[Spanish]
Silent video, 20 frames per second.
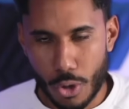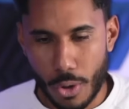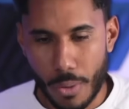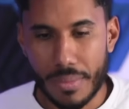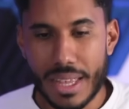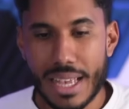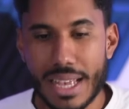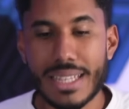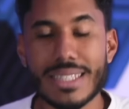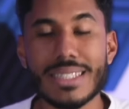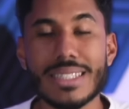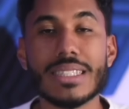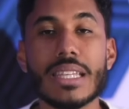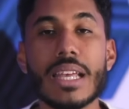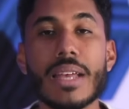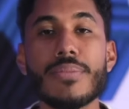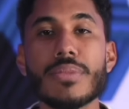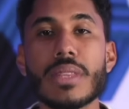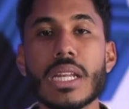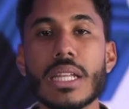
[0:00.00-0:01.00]
no.
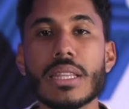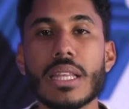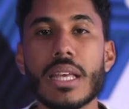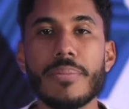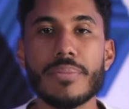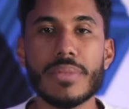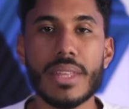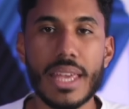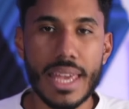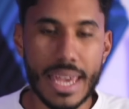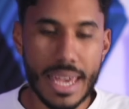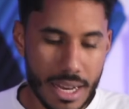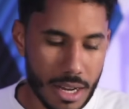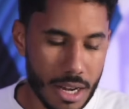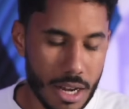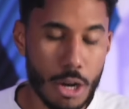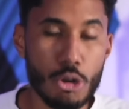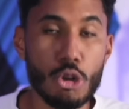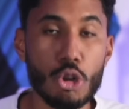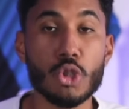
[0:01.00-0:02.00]
Céntrate
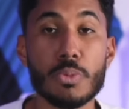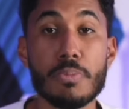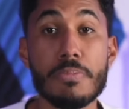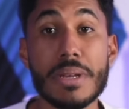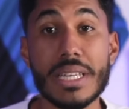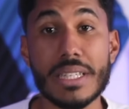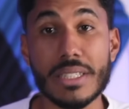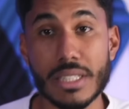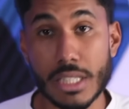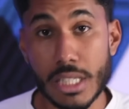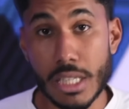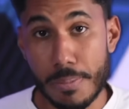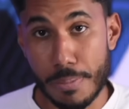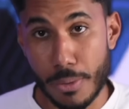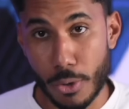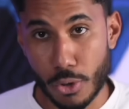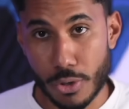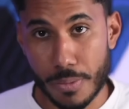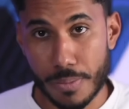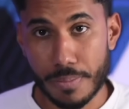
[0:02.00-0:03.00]
en los
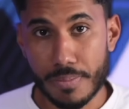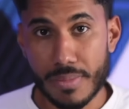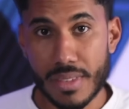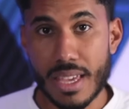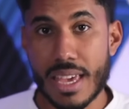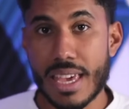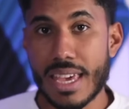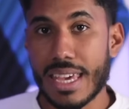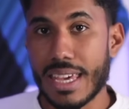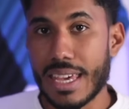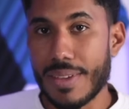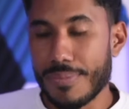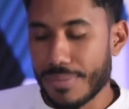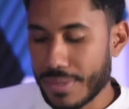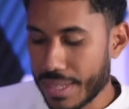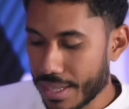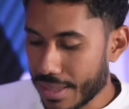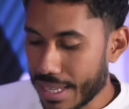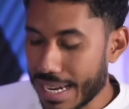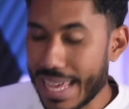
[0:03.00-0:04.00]
principios
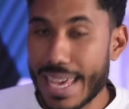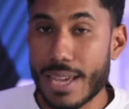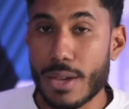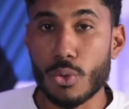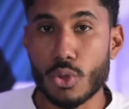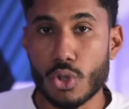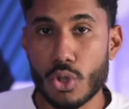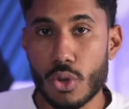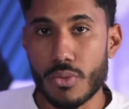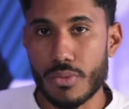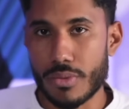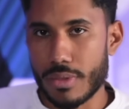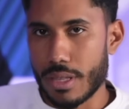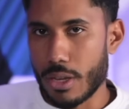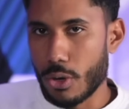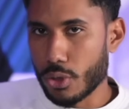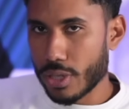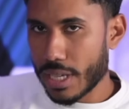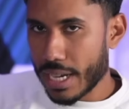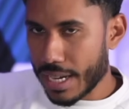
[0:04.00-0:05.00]
entiende la ejecución
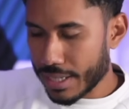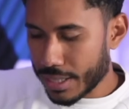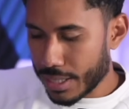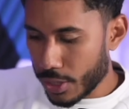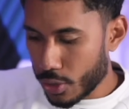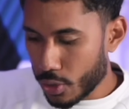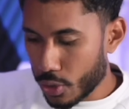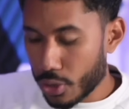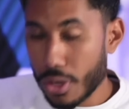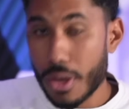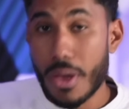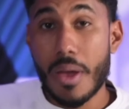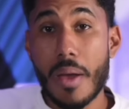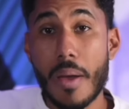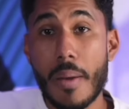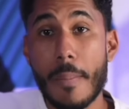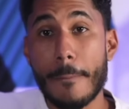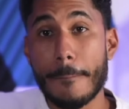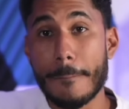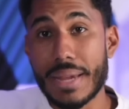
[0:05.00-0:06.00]
de los ejercicios,
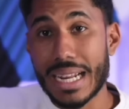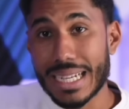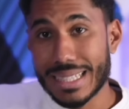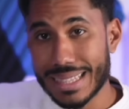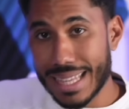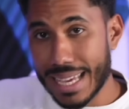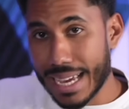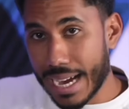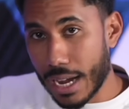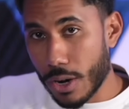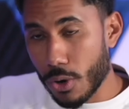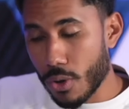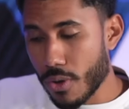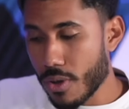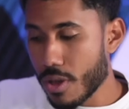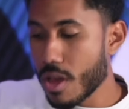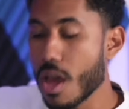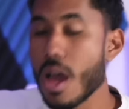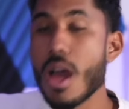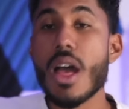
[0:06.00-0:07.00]

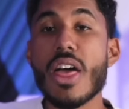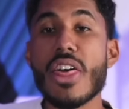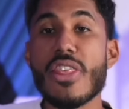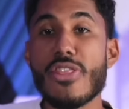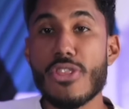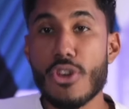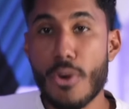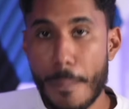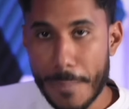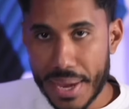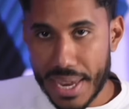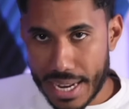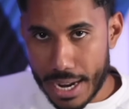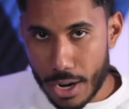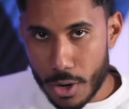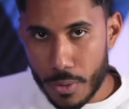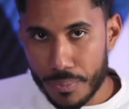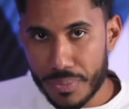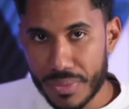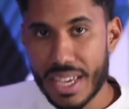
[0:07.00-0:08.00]
practícalo,
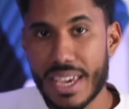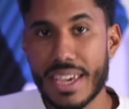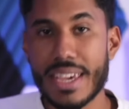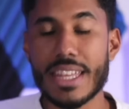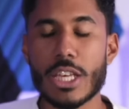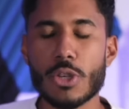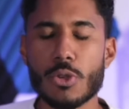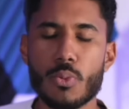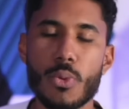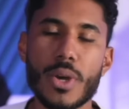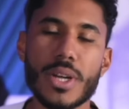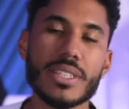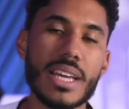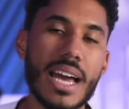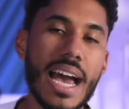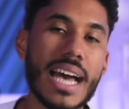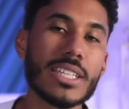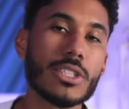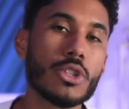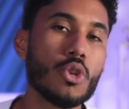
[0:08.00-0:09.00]
domínalo y después
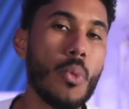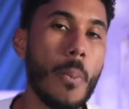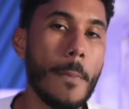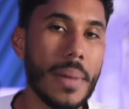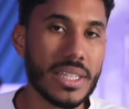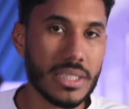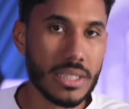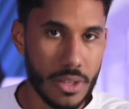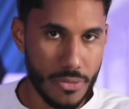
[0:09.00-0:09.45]
hazlo más